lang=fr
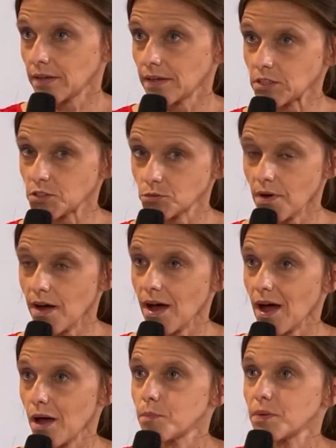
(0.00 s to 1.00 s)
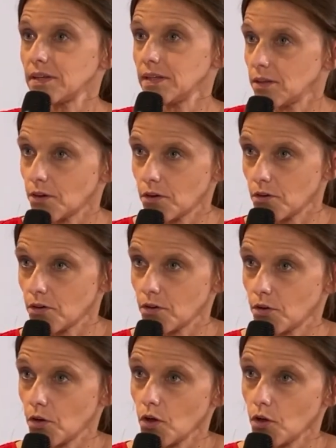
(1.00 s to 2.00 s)
qu'elle soit à un prix
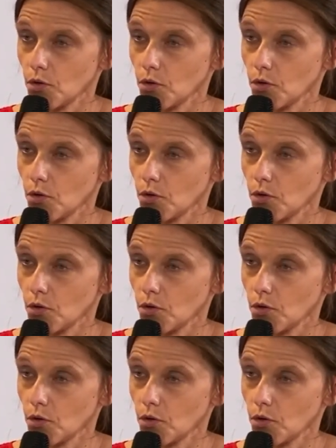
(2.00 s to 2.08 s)
euh,